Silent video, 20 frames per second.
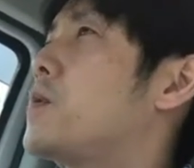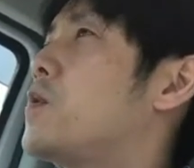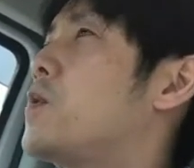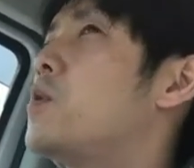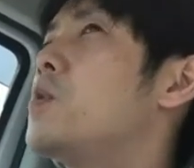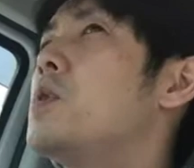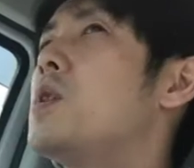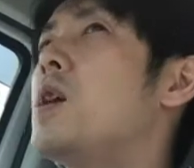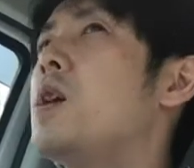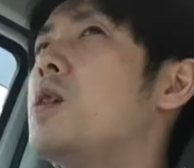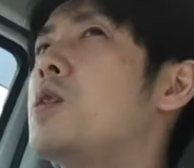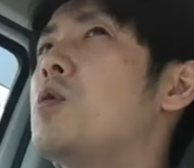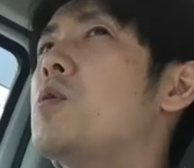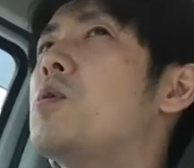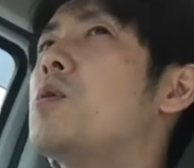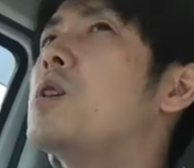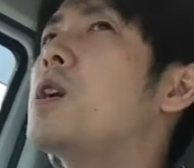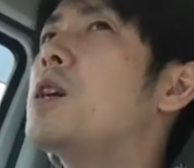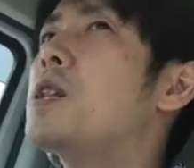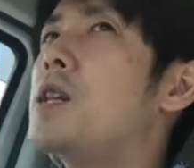どんな
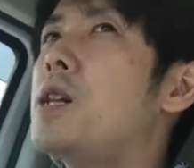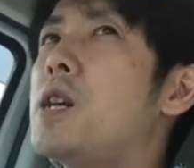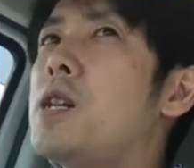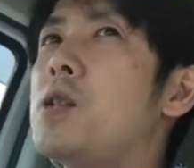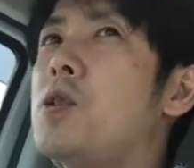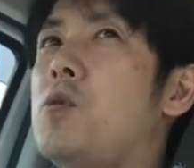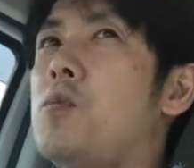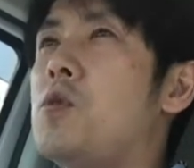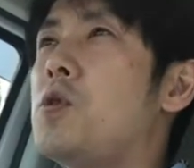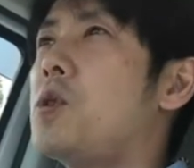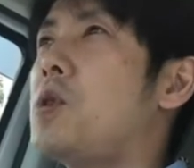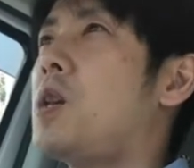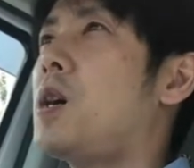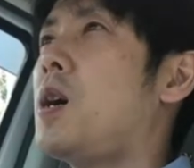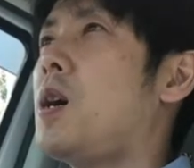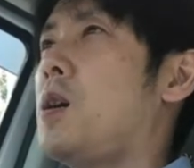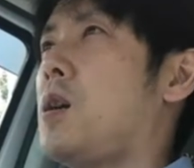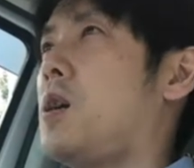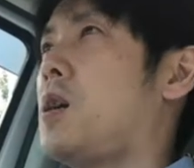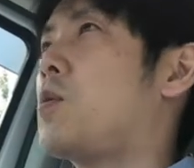ちょっと嫌だなって思っ
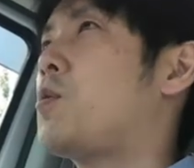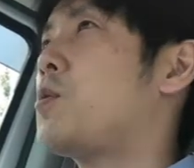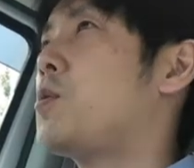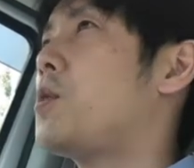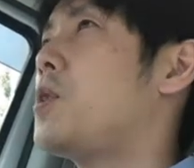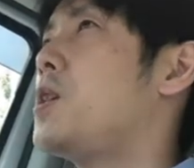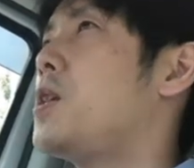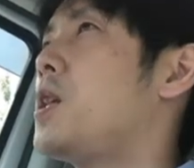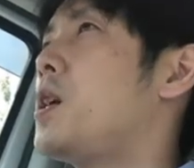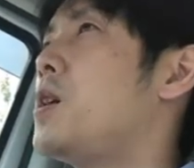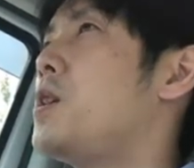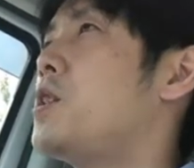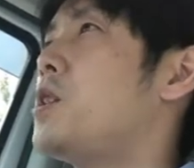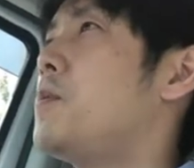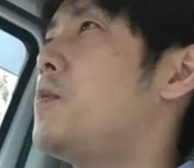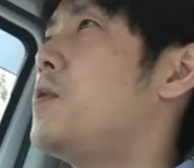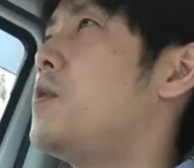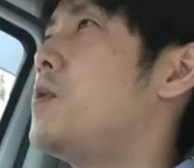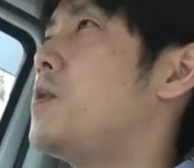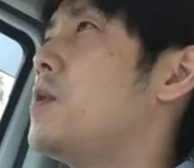たことに対し
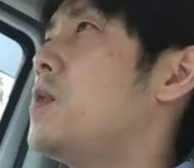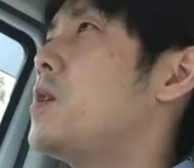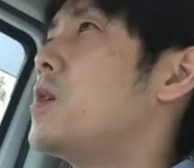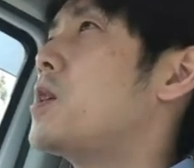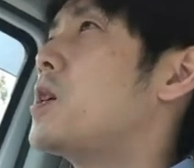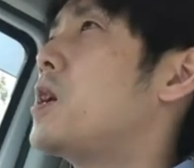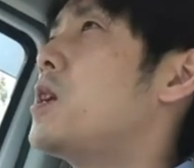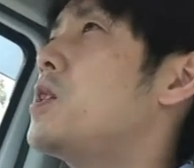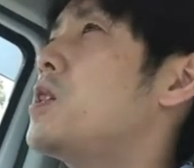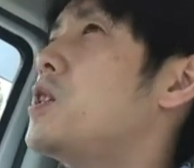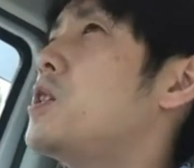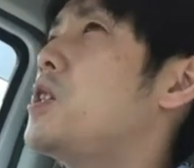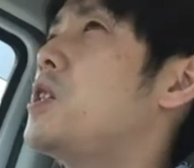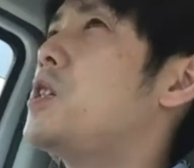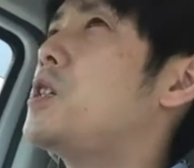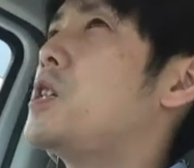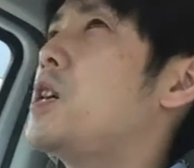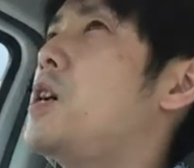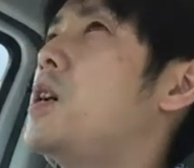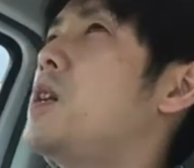ても感謝し
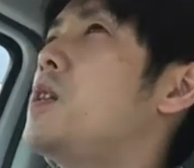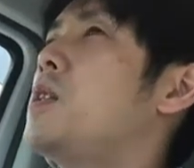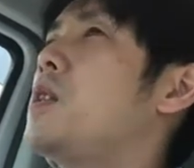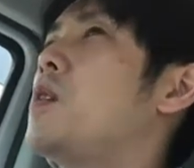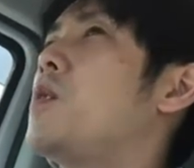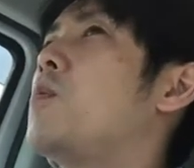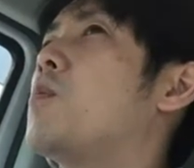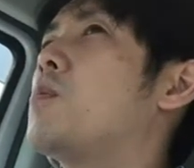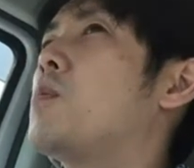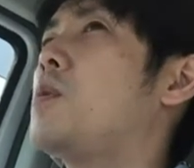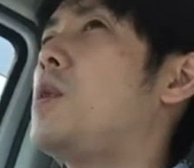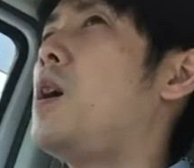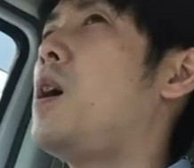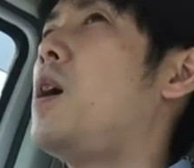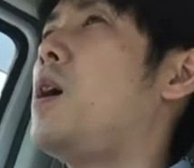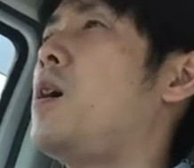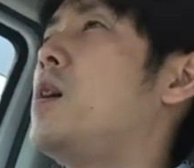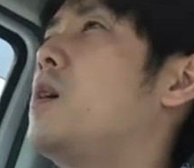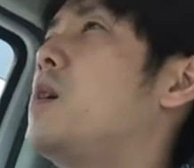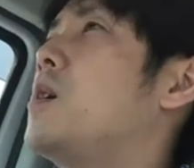て支払っていくこと
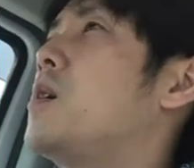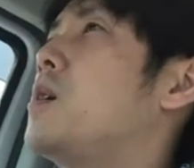で